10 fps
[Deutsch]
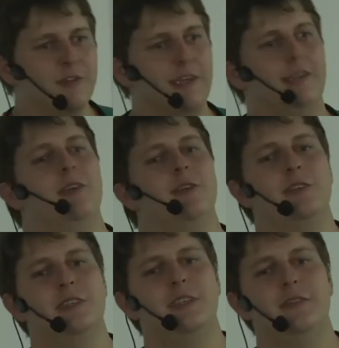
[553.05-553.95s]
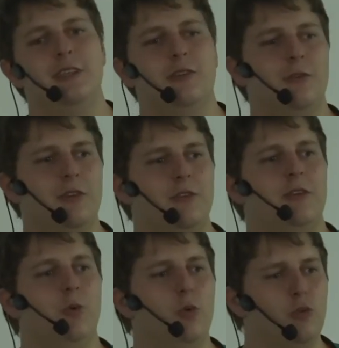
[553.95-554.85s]
werden und hier wieder sowas wie
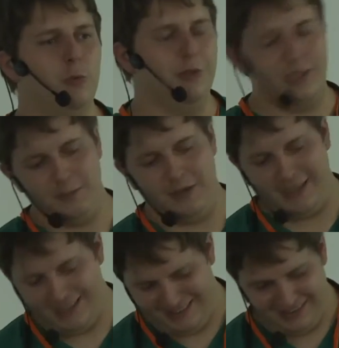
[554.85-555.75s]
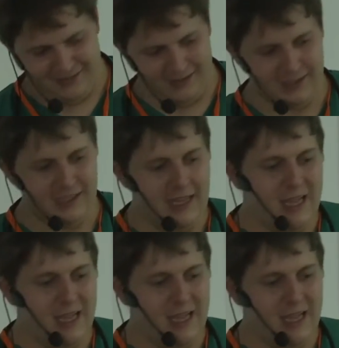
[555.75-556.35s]
ein Hochschulbetrieb eingerichtet werden.